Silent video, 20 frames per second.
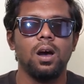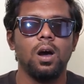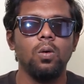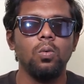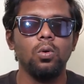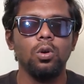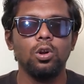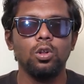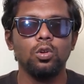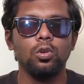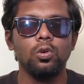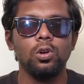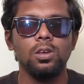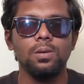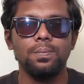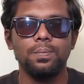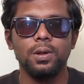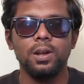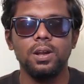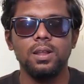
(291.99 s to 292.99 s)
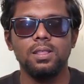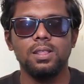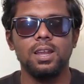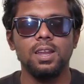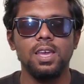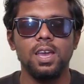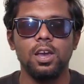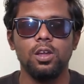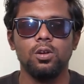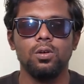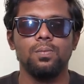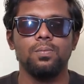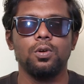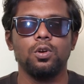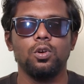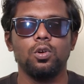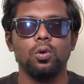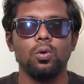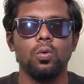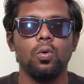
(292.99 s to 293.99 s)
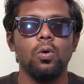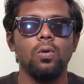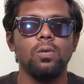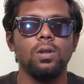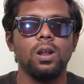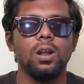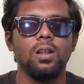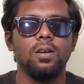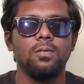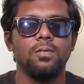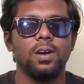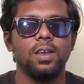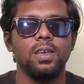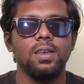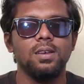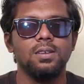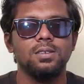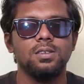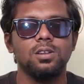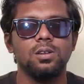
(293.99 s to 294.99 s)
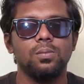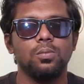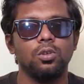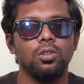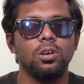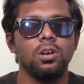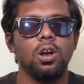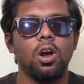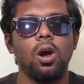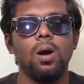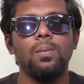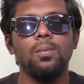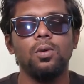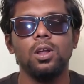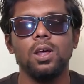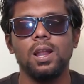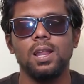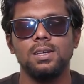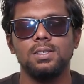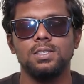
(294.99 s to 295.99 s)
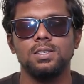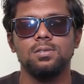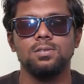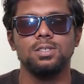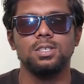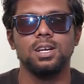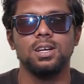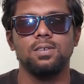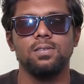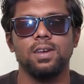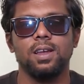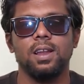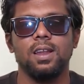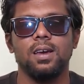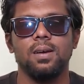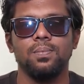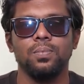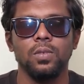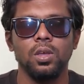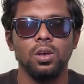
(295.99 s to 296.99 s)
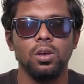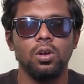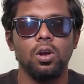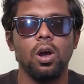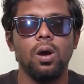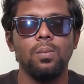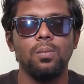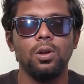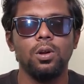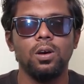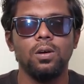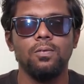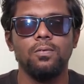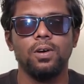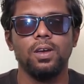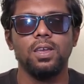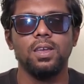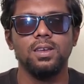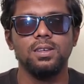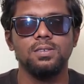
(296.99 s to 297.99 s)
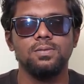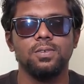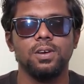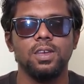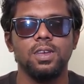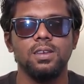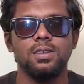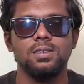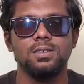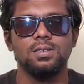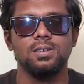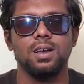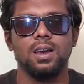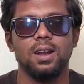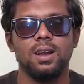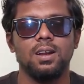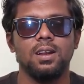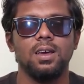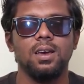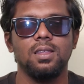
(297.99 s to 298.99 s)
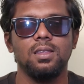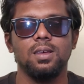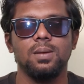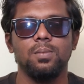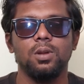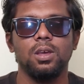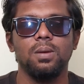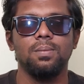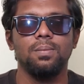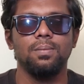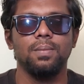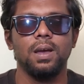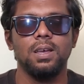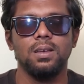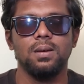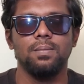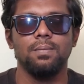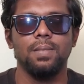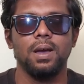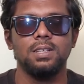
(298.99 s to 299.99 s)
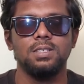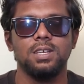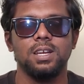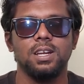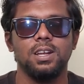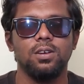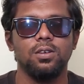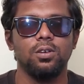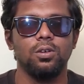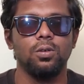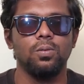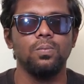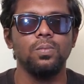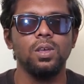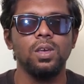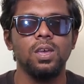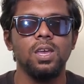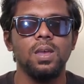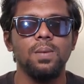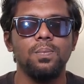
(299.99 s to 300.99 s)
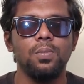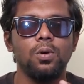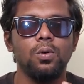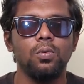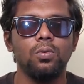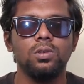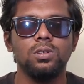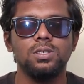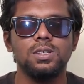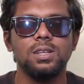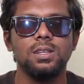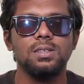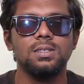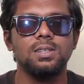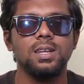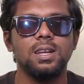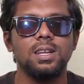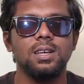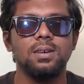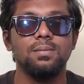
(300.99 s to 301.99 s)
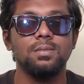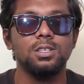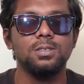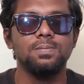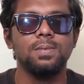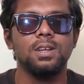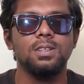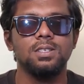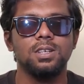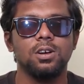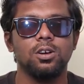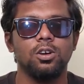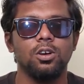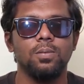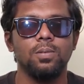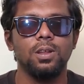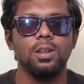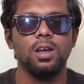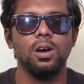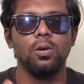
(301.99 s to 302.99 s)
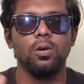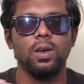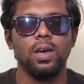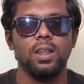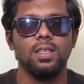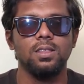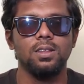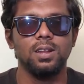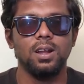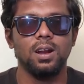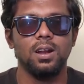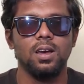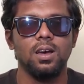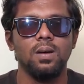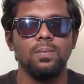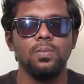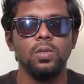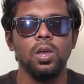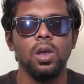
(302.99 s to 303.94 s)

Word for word: அவங்களோட ரூலிங் பீரியடு தனியாகிடும் இப்போ டோ ஓவராலாக ஃபைவ் இயர்ஸ்ன்னும் போது காமனாக எலெக்ஷன் வச்சாங்கன்னு வைங்களேன் காமனாக ஃபைவ் இயர்ஸ் ஃபைவ் இயர்ஸ் கரெக்டாக அது அப்படியே மே மேட்ச் ஆகிட்டே வரும் இப்போ ஒரு சில ஸ்டேட்டுக்கு மிஸ் மேட்ச் ஆகும் எப்படின்னா அவங்க இறந்துட்டாங்கன்னா